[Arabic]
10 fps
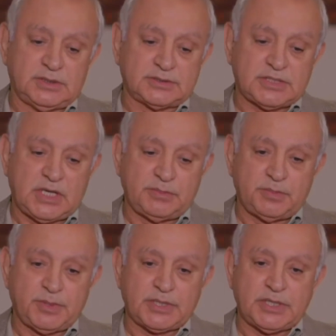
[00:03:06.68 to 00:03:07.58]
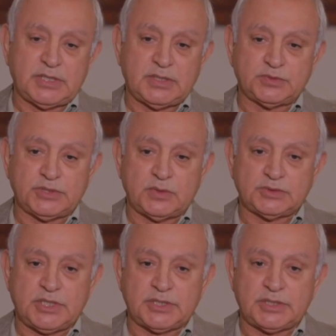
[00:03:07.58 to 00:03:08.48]
صاحب البقاله
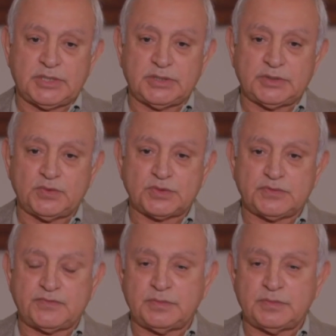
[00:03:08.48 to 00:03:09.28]
وجارنا يوسف